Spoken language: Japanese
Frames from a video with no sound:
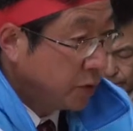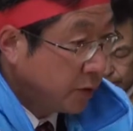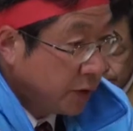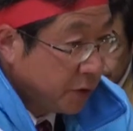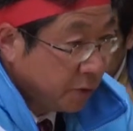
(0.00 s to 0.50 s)
で
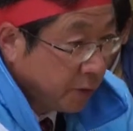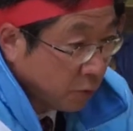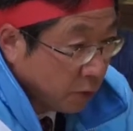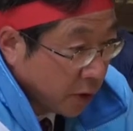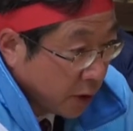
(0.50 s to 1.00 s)
すね実
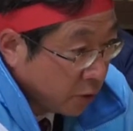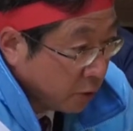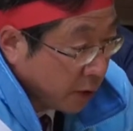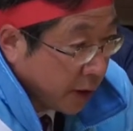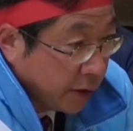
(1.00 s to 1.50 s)
はこれから
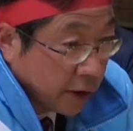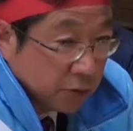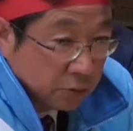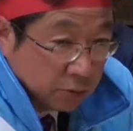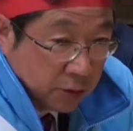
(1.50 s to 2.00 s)
ちょっと大変になっ
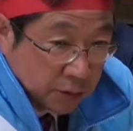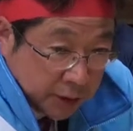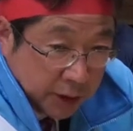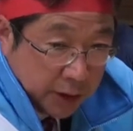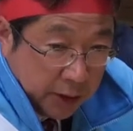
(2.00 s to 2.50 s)
てくるんです
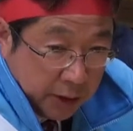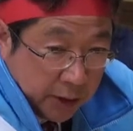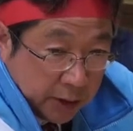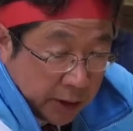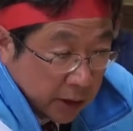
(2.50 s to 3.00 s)
ね
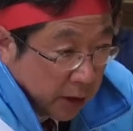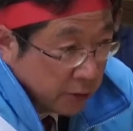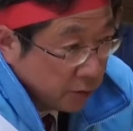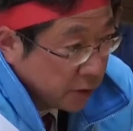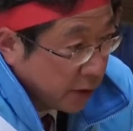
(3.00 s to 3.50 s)
段
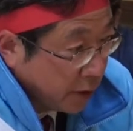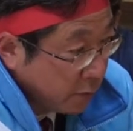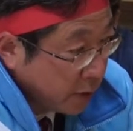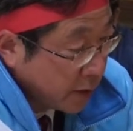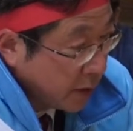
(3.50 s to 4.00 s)
階の世代
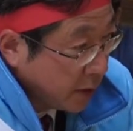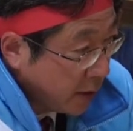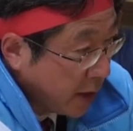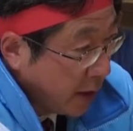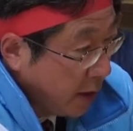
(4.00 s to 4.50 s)
の皆さ
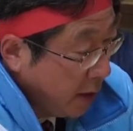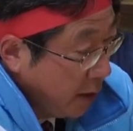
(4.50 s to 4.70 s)
んが